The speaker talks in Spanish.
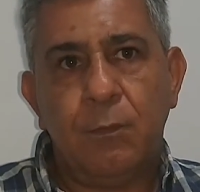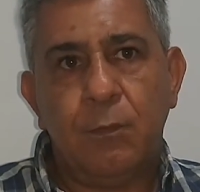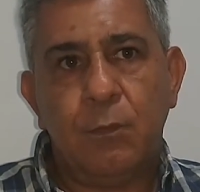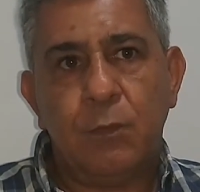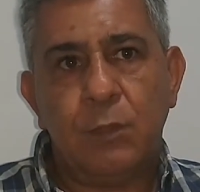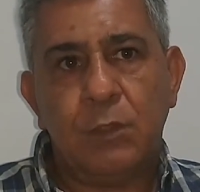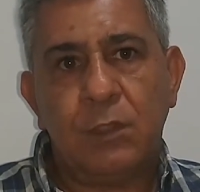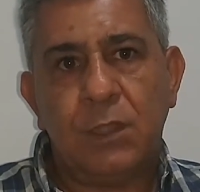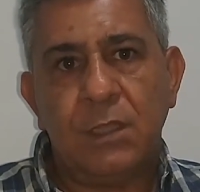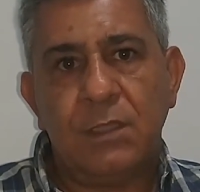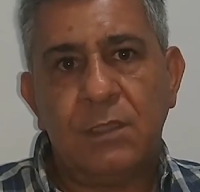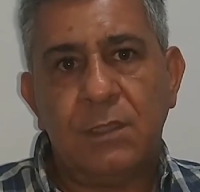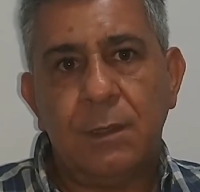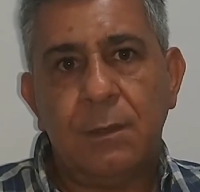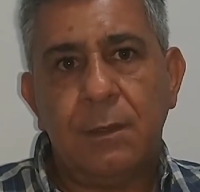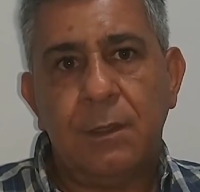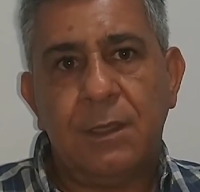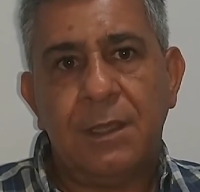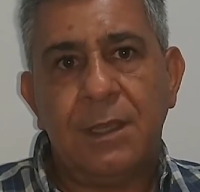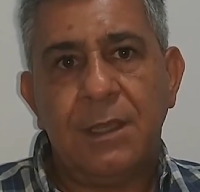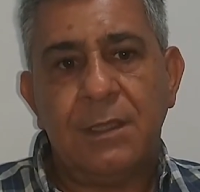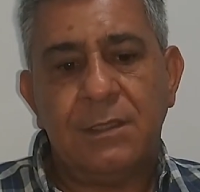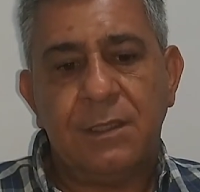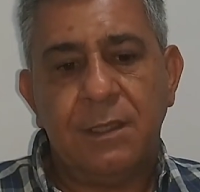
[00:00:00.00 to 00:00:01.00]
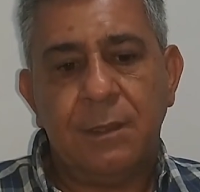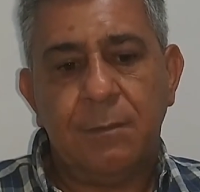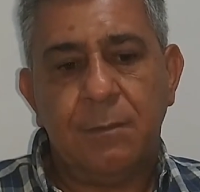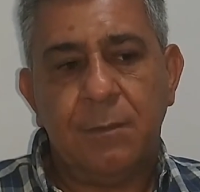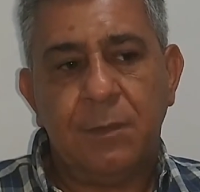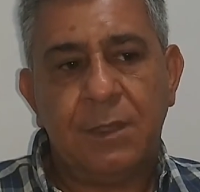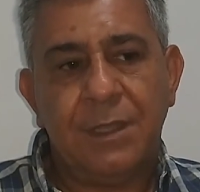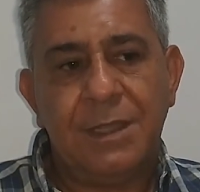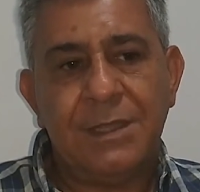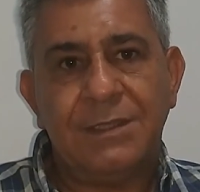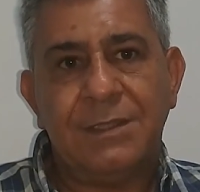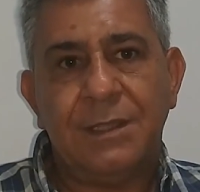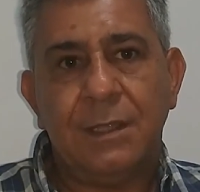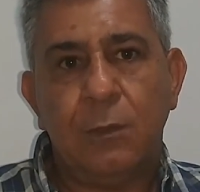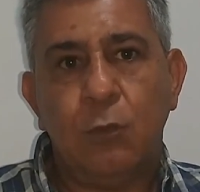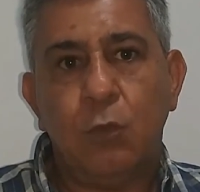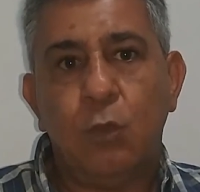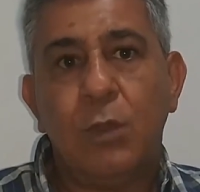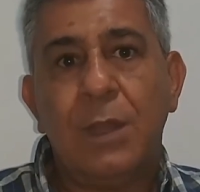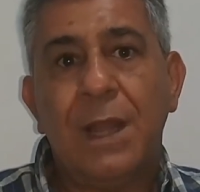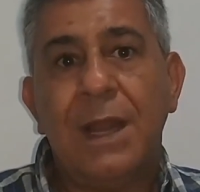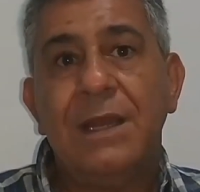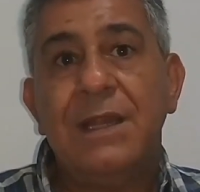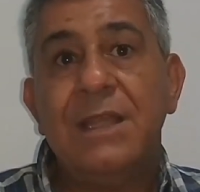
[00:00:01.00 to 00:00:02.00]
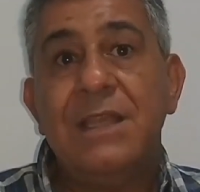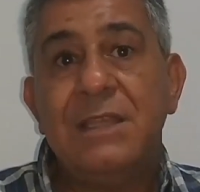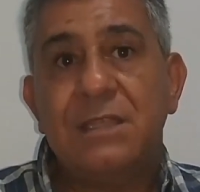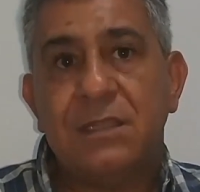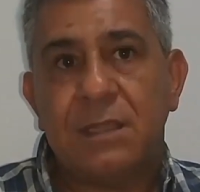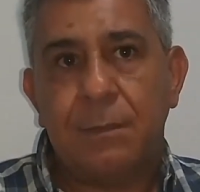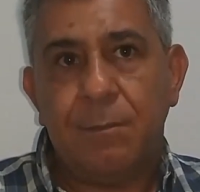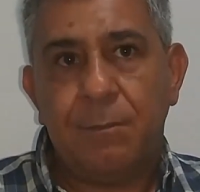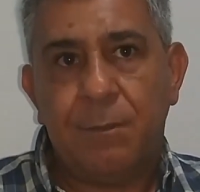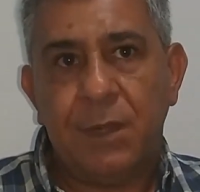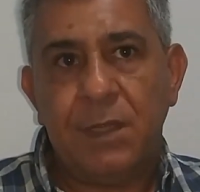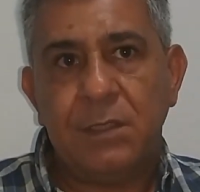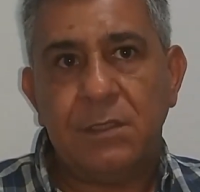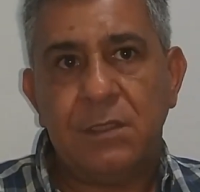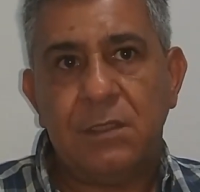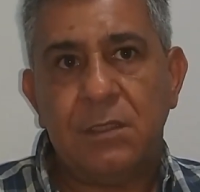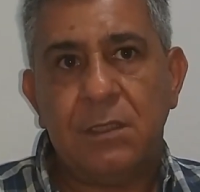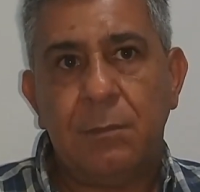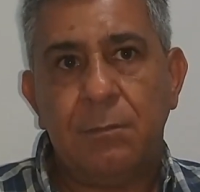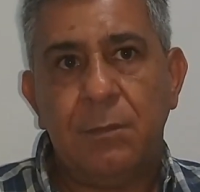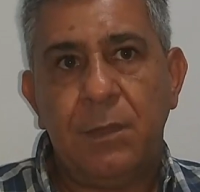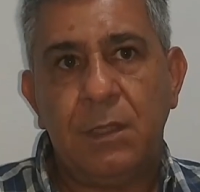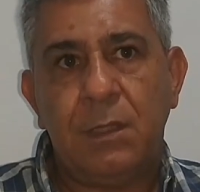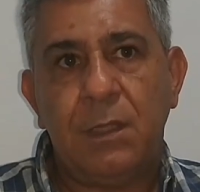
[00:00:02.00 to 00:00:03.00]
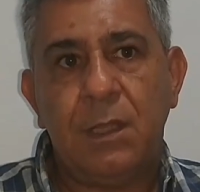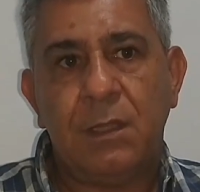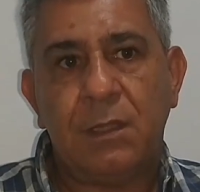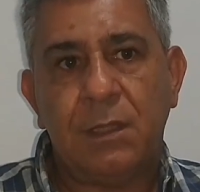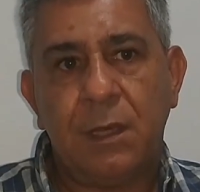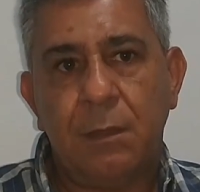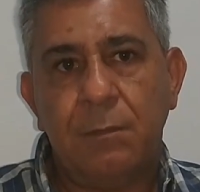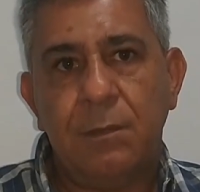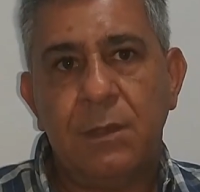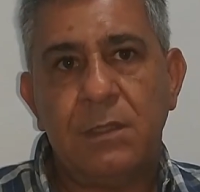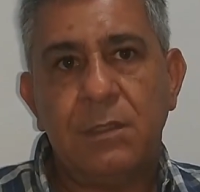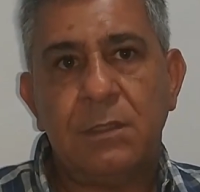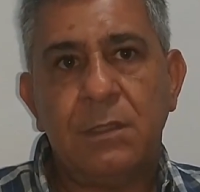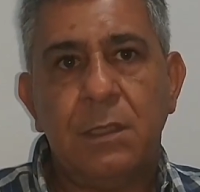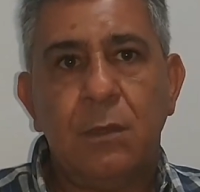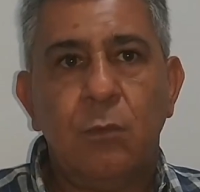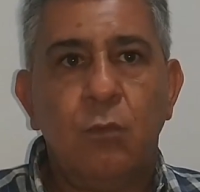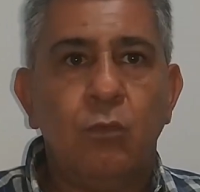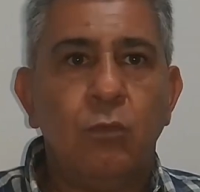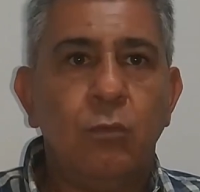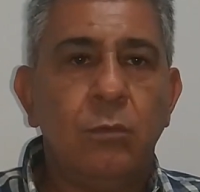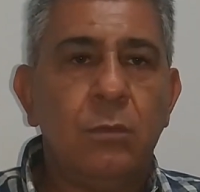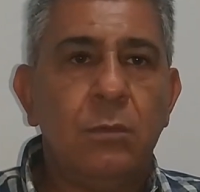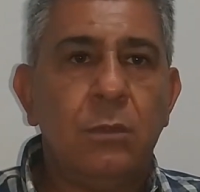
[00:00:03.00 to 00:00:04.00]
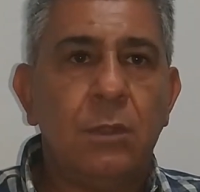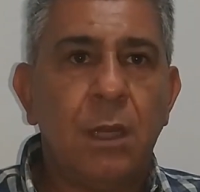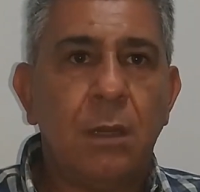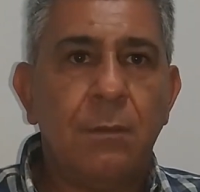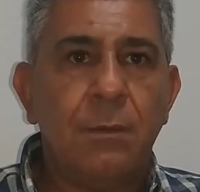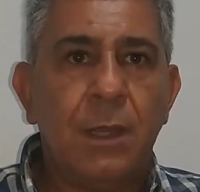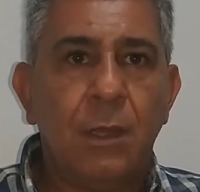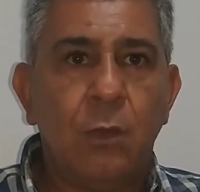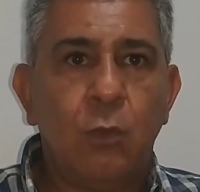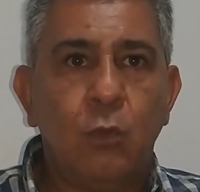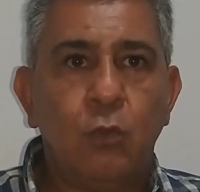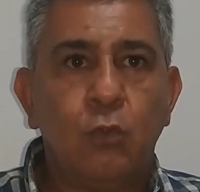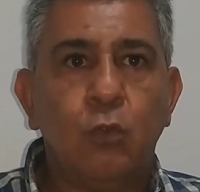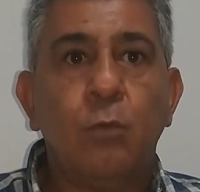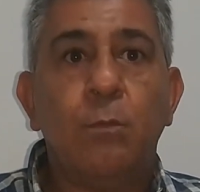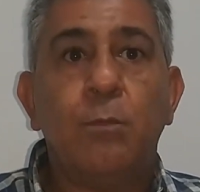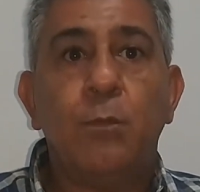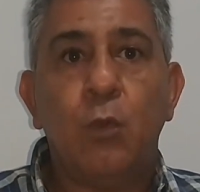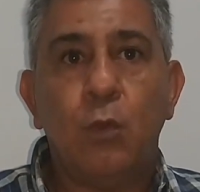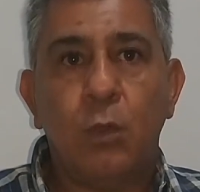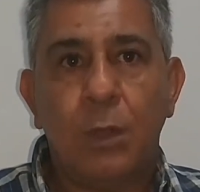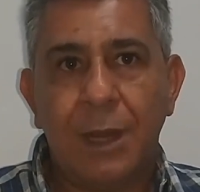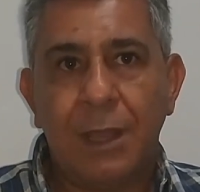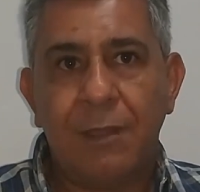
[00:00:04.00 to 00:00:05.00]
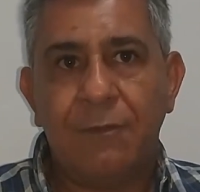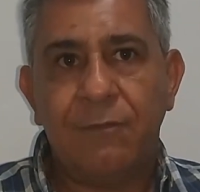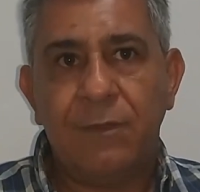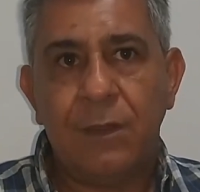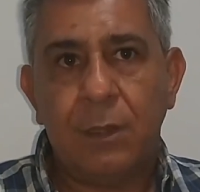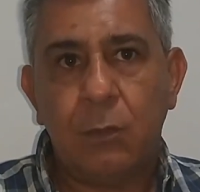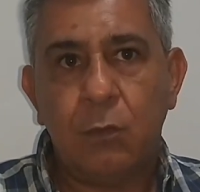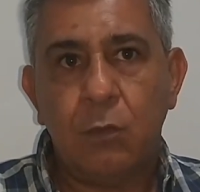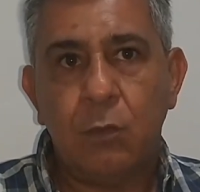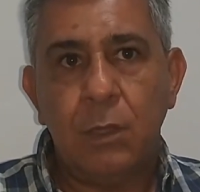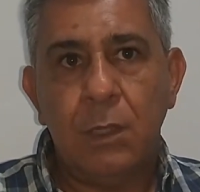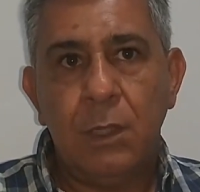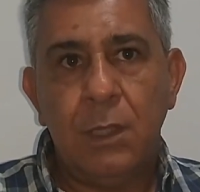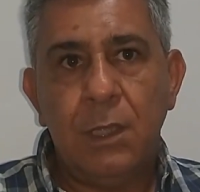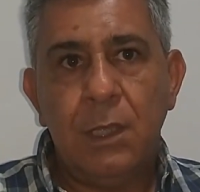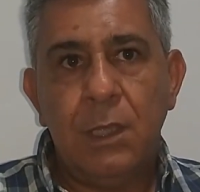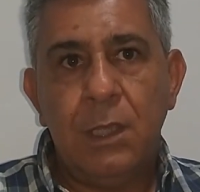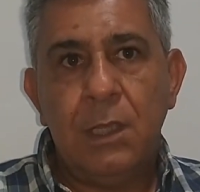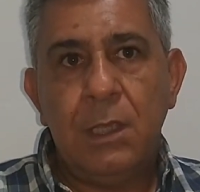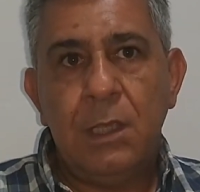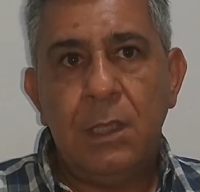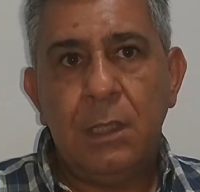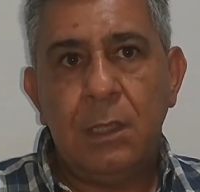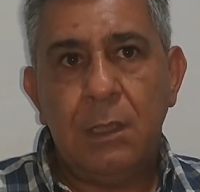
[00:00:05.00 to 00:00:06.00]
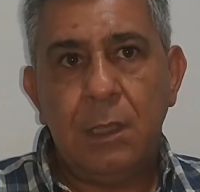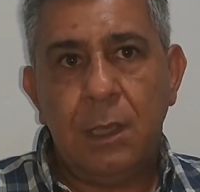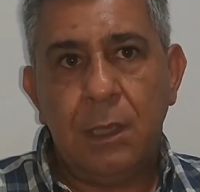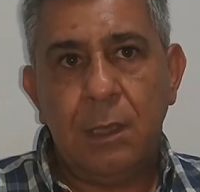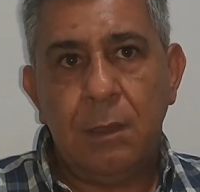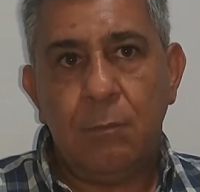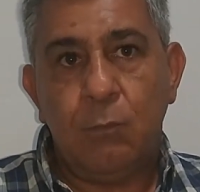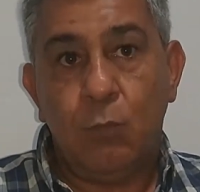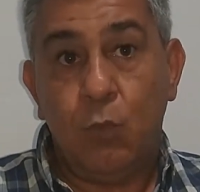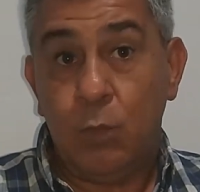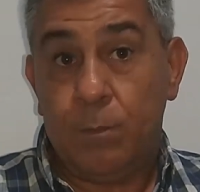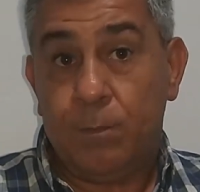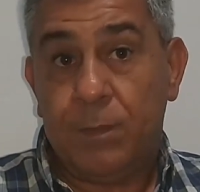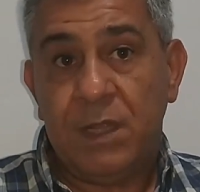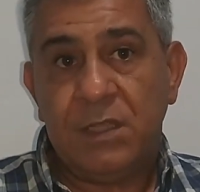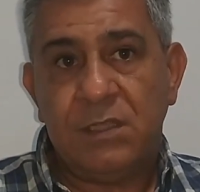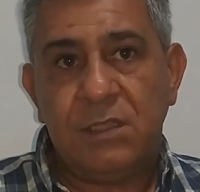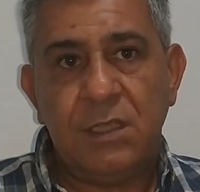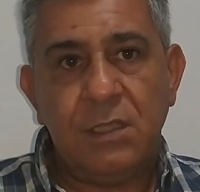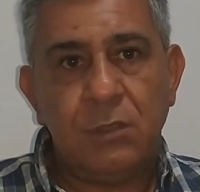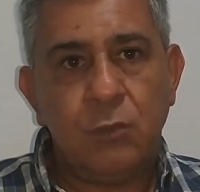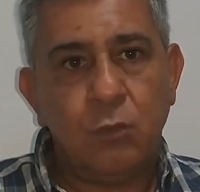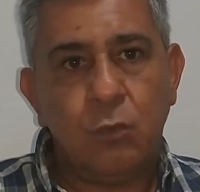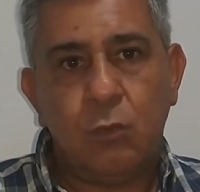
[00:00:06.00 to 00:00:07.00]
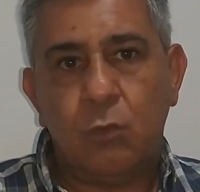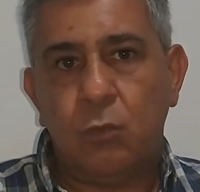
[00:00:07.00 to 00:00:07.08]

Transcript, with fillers: pues, que, se, se, localizan precisamente a través de un trabajo topográfico eh, muy preciso,